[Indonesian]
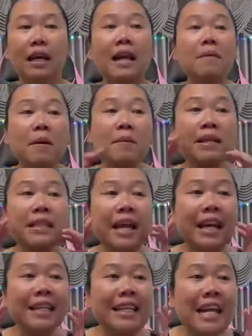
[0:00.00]
Karena memang
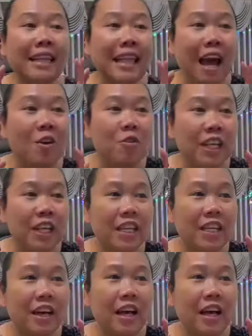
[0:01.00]
saya kan tidak tahu nih.